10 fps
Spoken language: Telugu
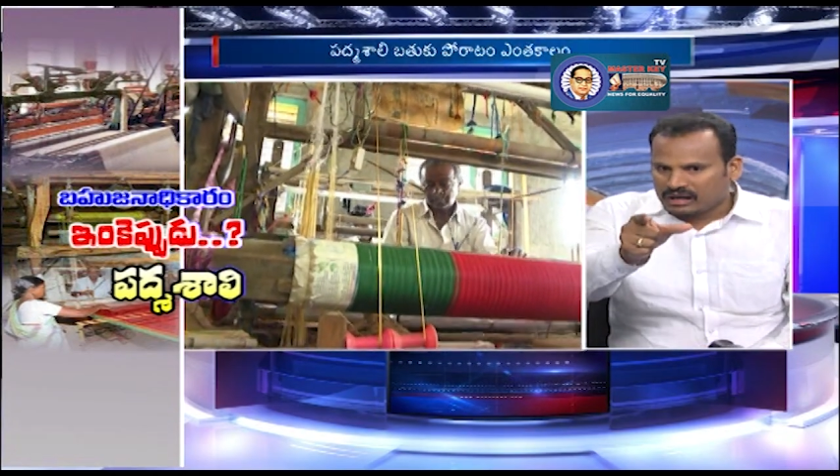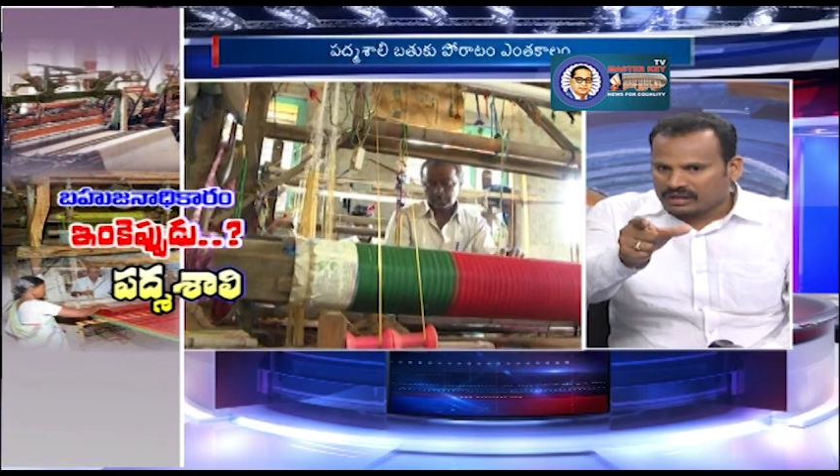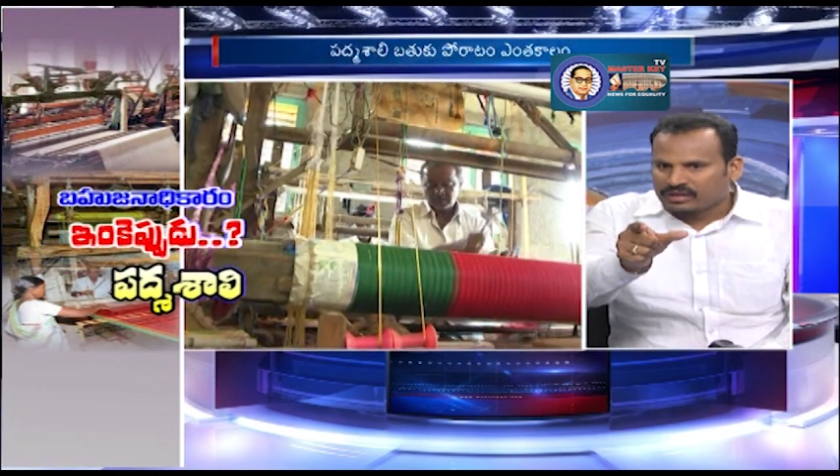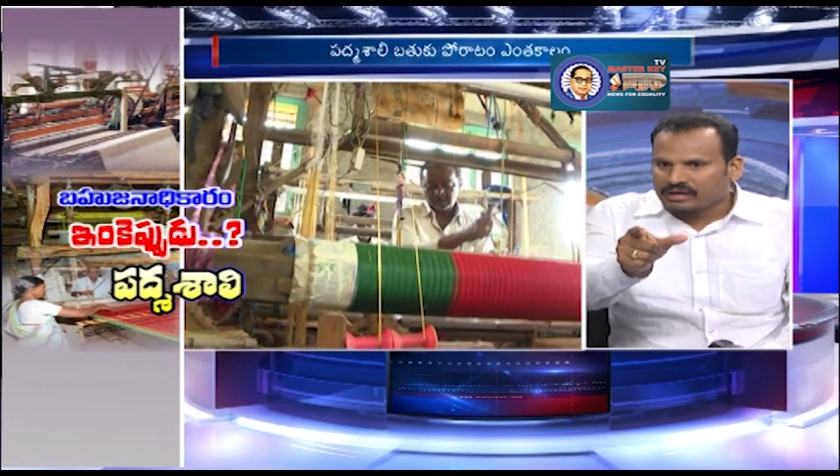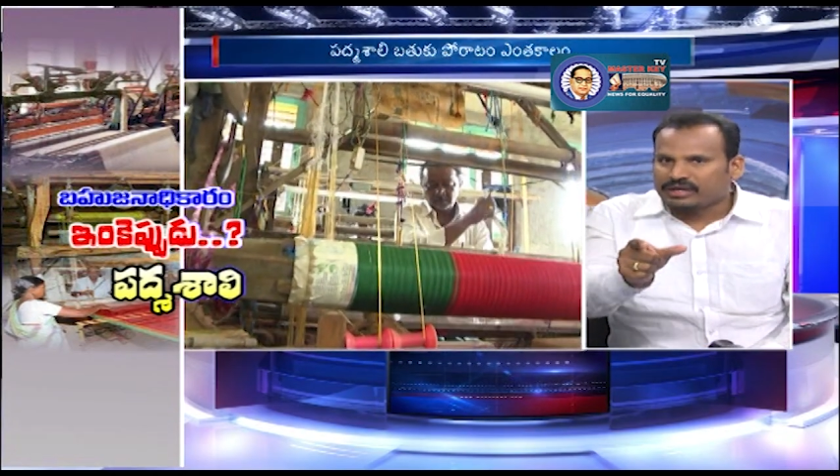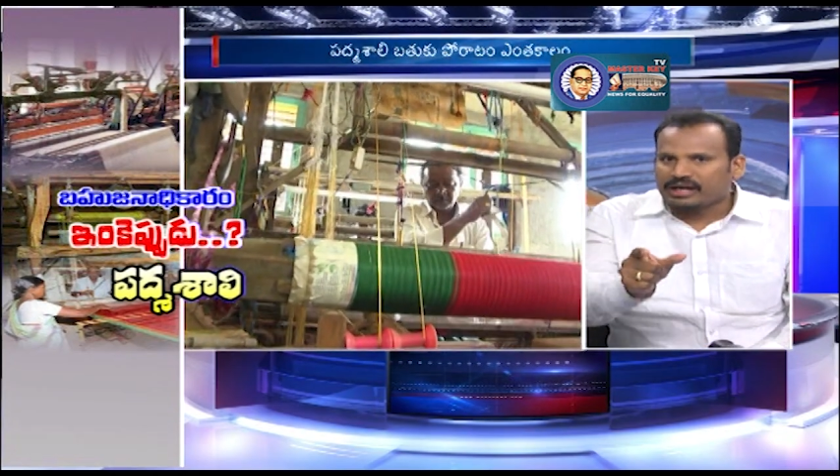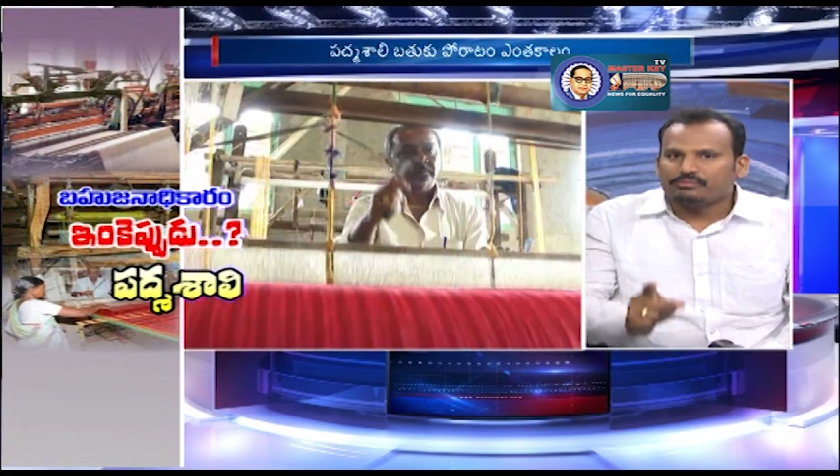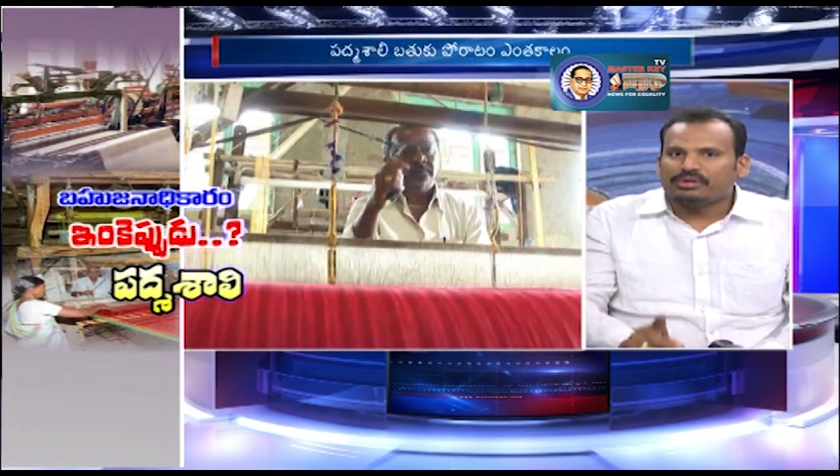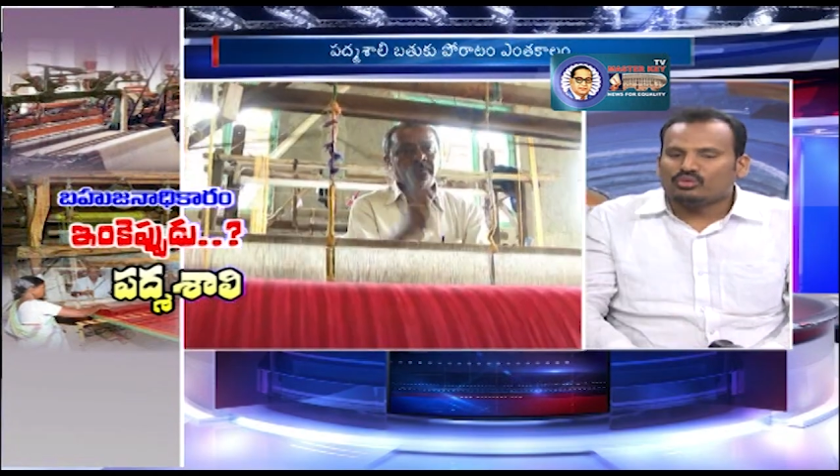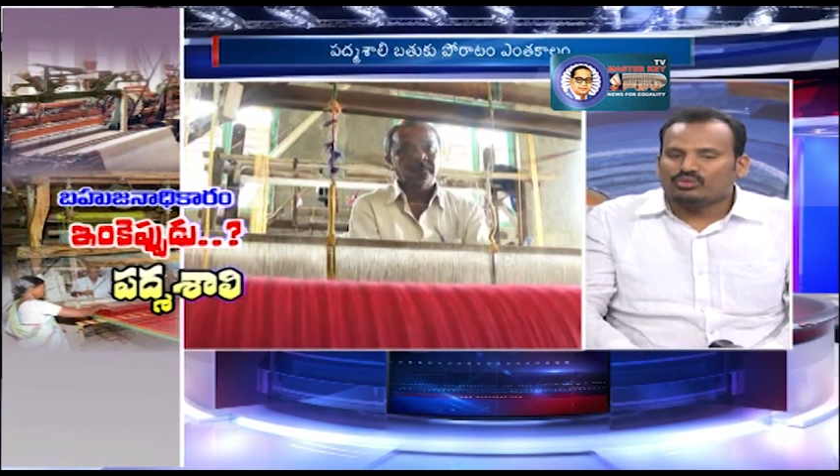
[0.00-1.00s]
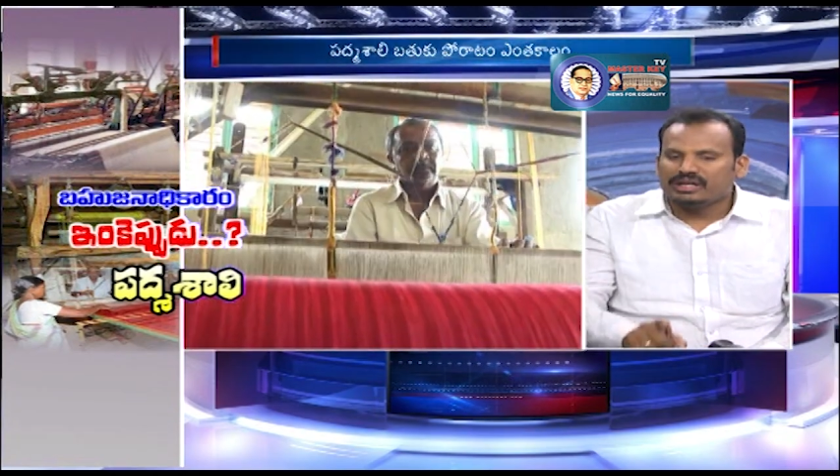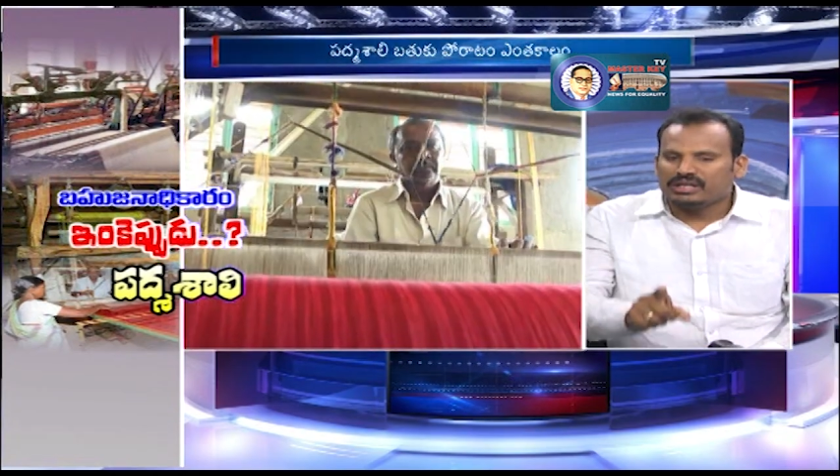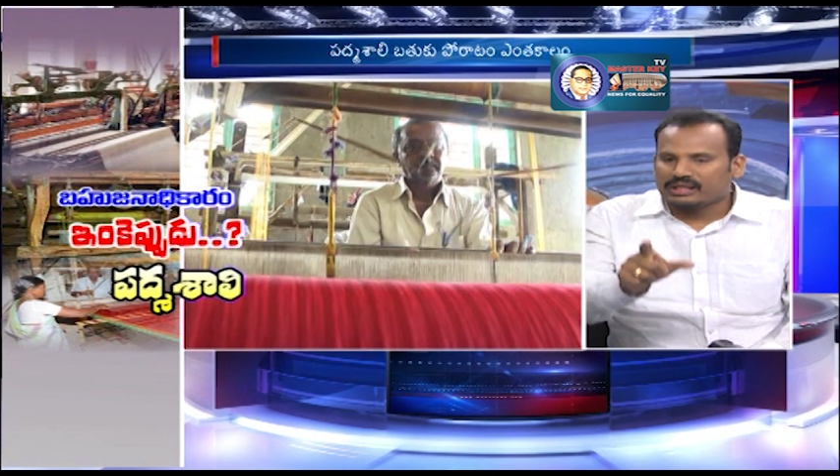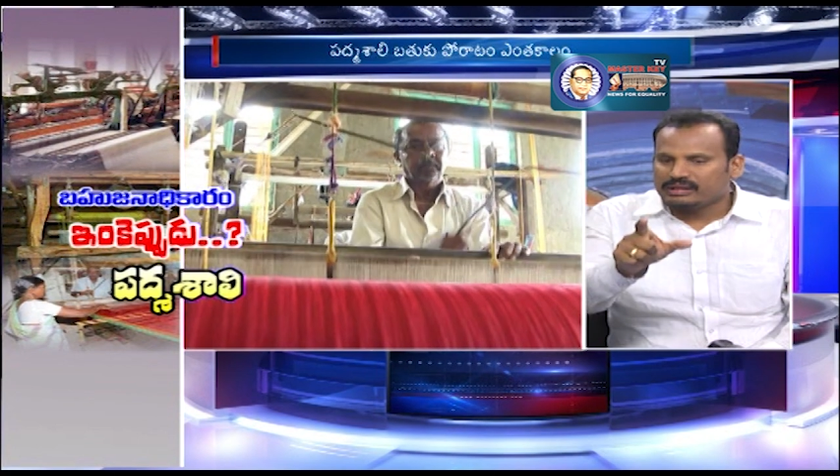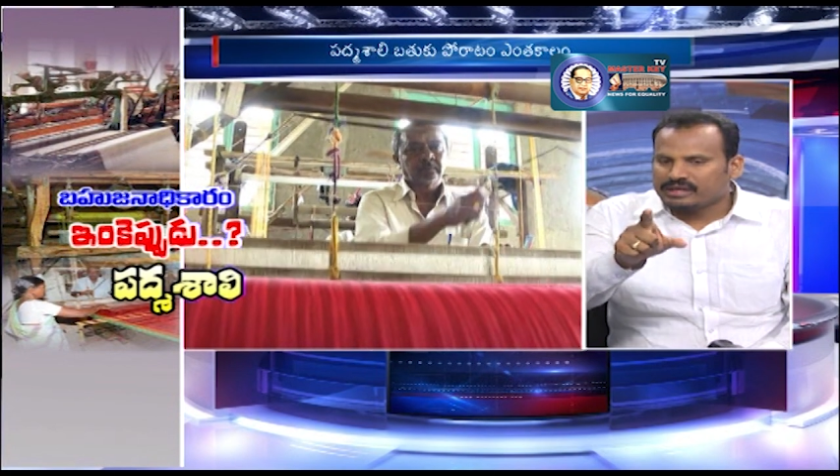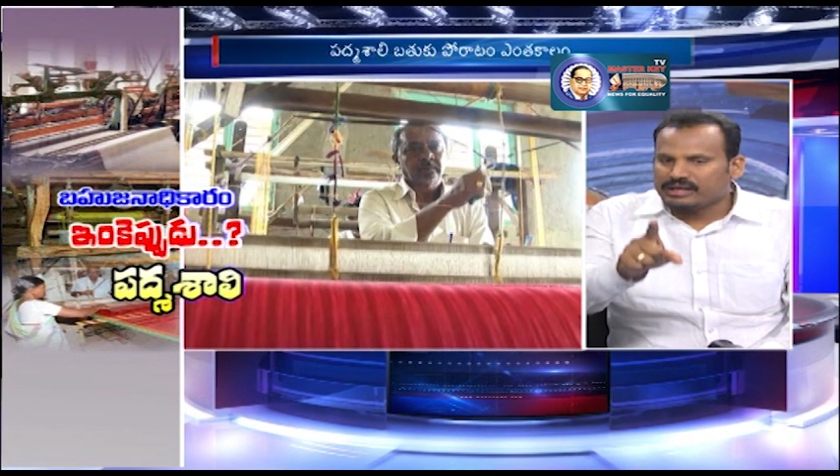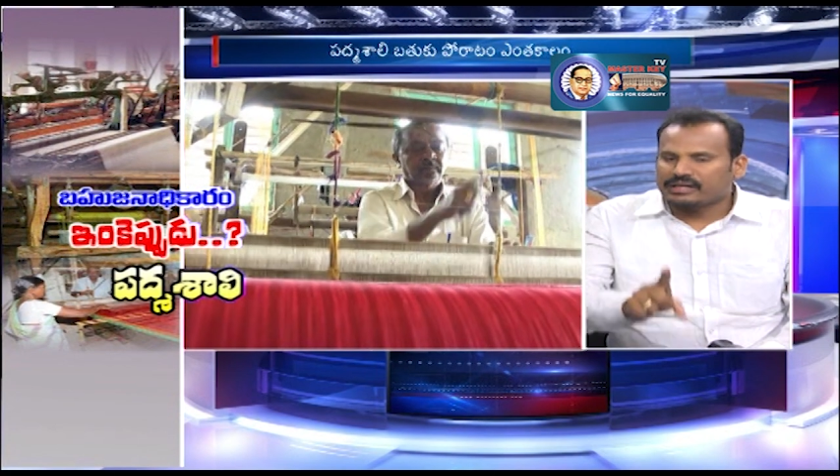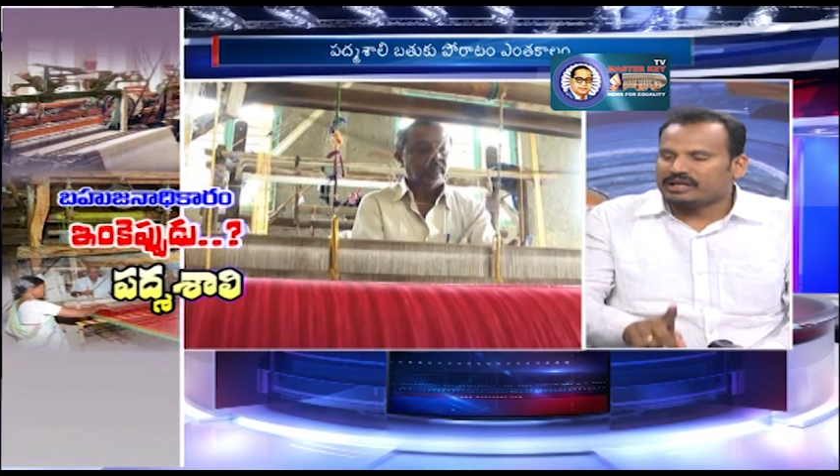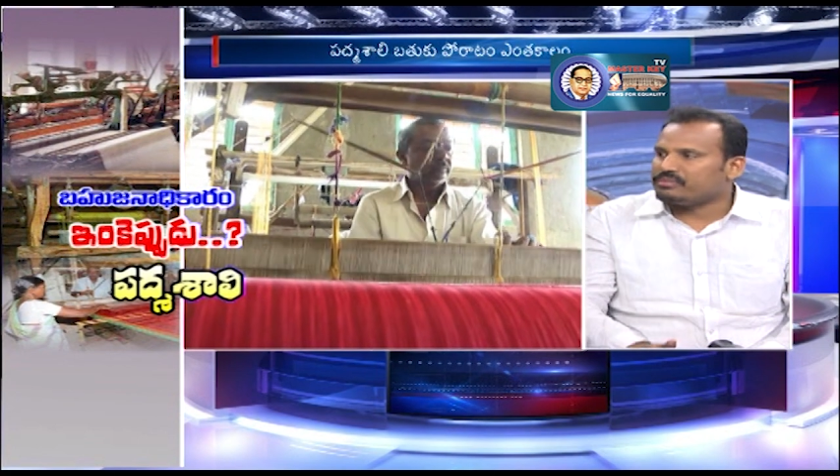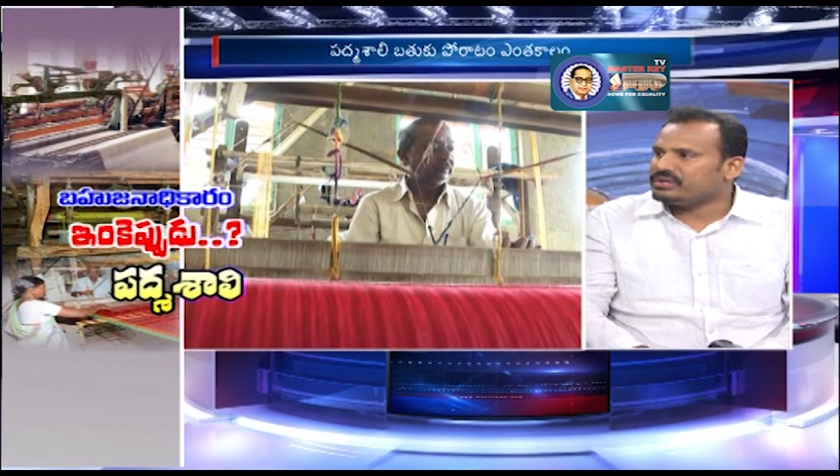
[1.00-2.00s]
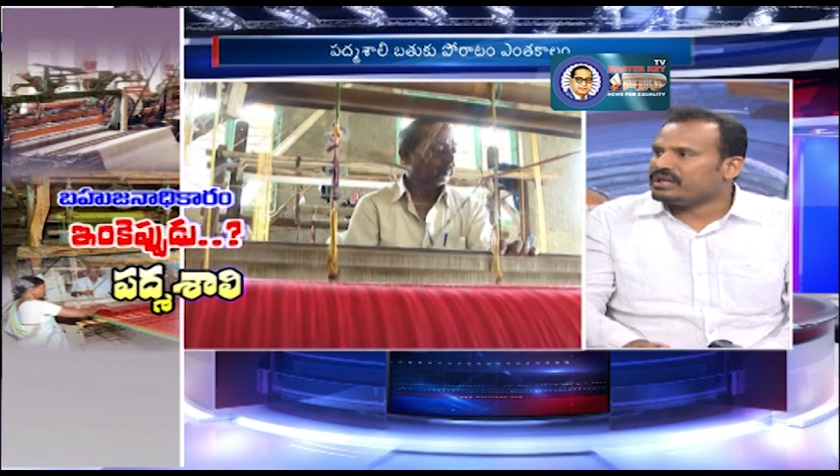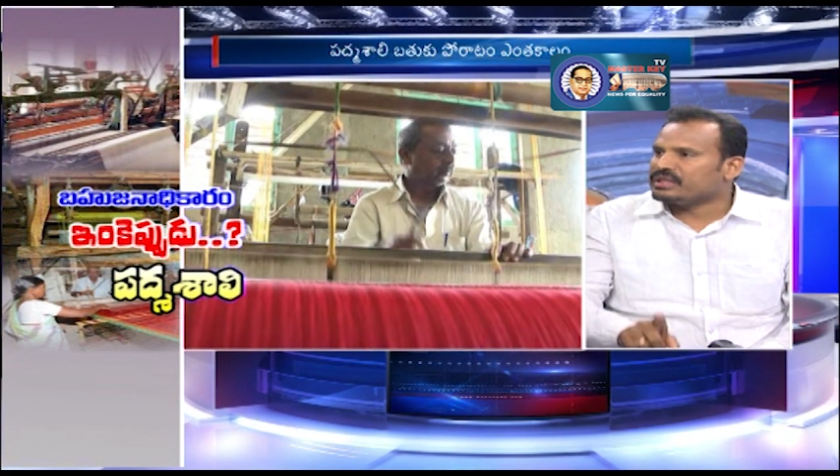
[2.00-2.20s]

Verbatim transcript: అందరినీ కలిపేది ఉంటే వీళ్ళందరికీ కలిపి